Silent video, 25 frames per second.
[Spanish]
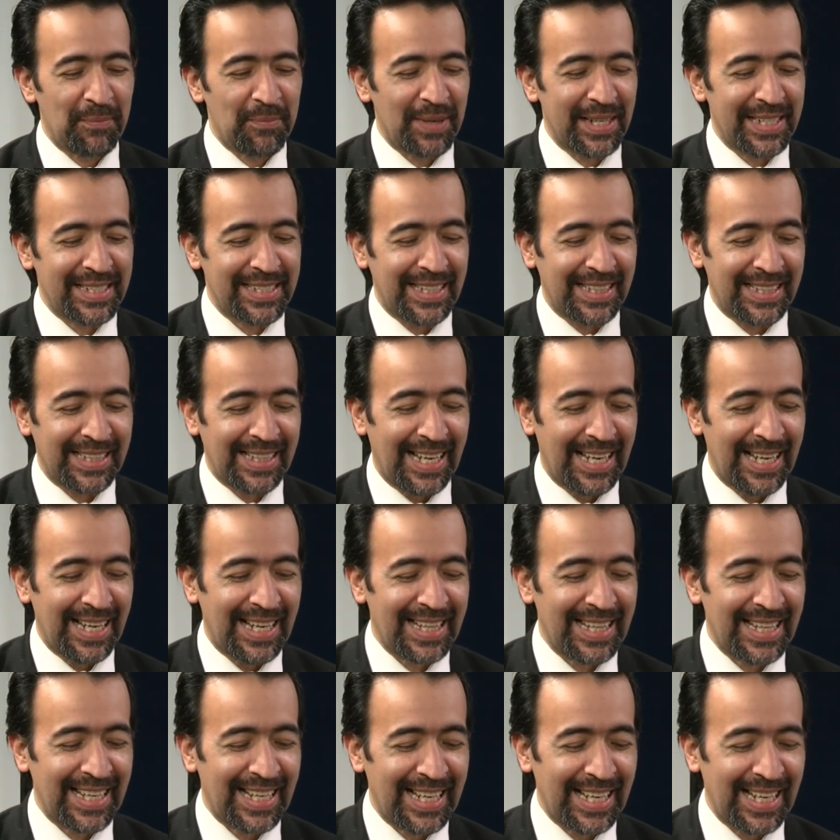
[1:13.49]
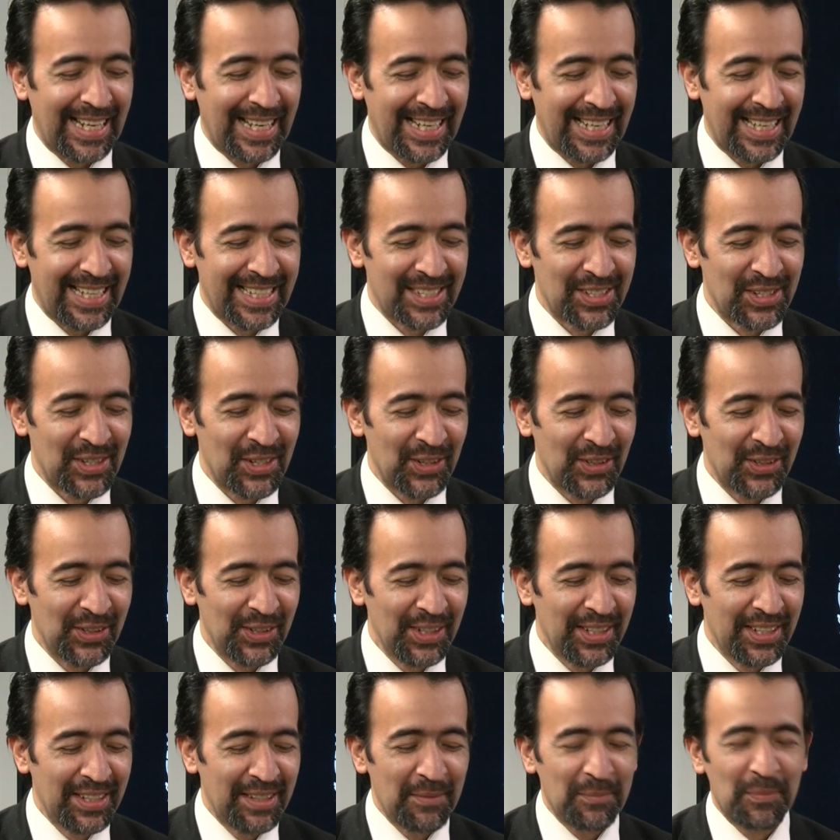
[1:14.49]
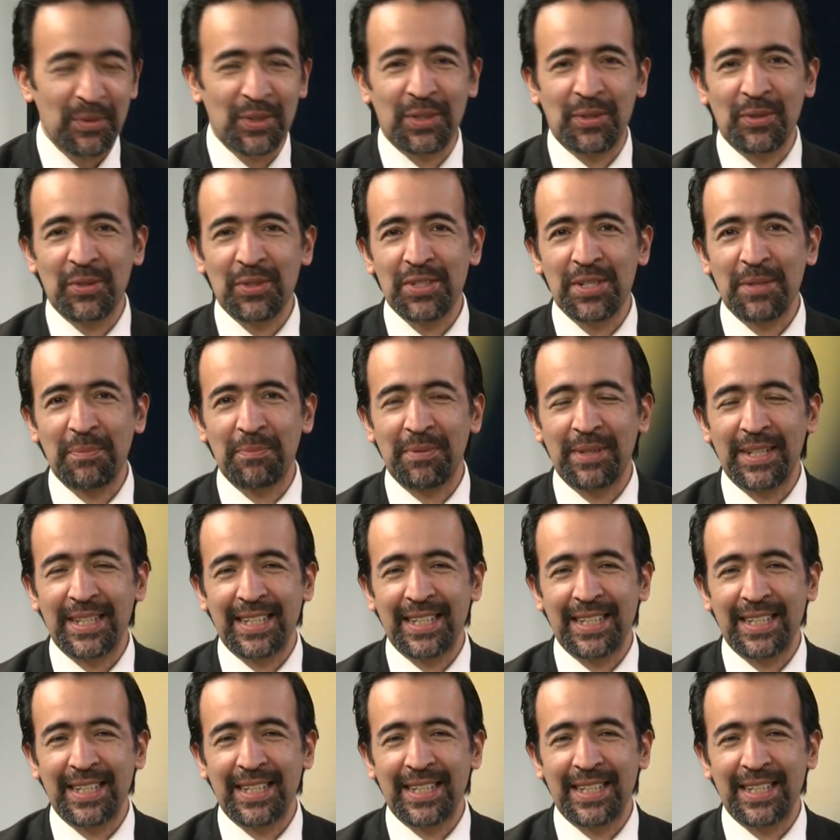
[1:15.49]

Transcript: presentar la declaración, porque vamos a